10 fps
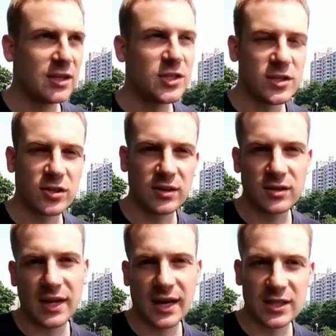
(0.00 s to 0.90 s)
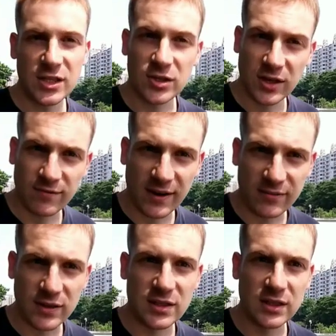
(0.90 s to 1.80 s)
介绍大概介绍一个方
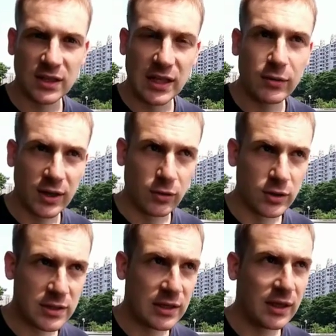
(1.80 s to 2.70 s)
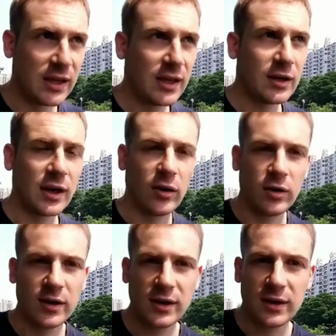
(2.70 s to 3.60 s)
法是另外一回事，然
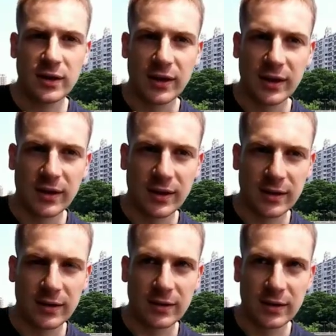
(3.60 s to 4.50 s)
后呃。